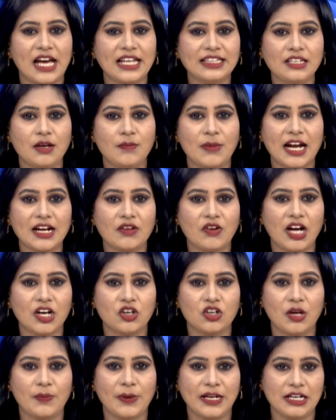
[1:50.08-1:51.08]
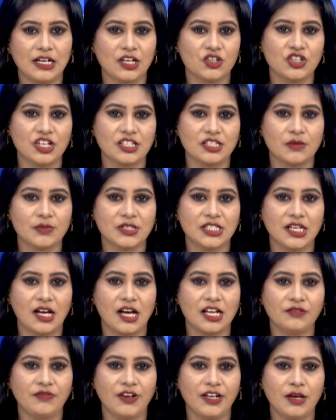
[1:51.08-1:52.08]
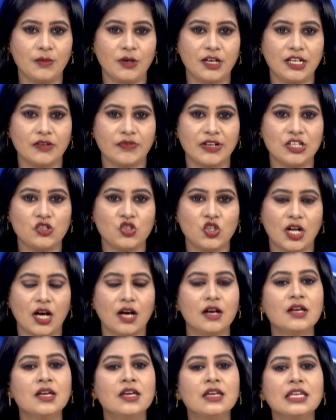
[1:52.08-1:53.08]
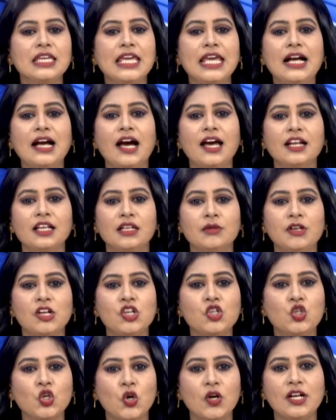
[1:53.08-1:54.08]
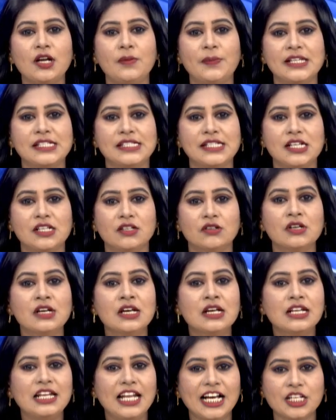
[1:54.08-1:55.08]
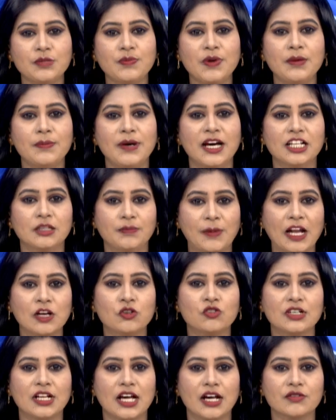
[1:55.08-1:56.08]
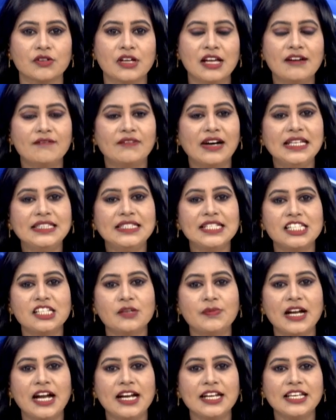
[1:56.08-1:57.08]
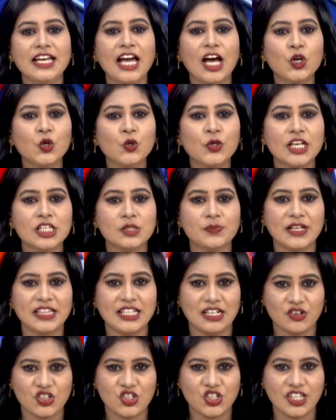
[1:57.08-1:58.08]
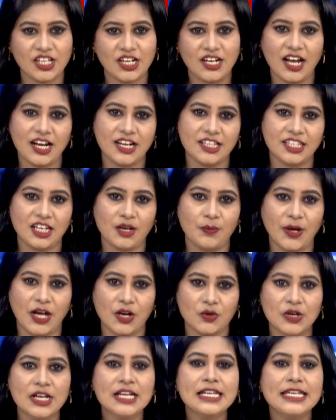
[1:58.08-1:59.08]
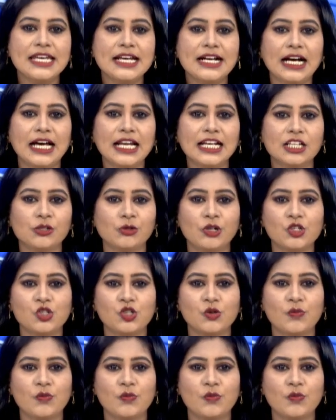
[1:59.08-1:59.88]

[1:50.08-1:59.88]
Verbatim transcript: జాతీయ మానవ హక్కుల పరిరక్షణ సంస్థ ఆధ్వర్యంలో నిర్వహించిన ఈ కార్యక్రమంలో జోనల్ ప్రెసిడెంట్ లక్ష్మణ్ భరత్ పాల్గొన్నారు వైద్య శిబిరానికి అనూహ్య స్పందన వచ్చిందని ఆయన తెలిపారు ఈ కార్యక్రమంలో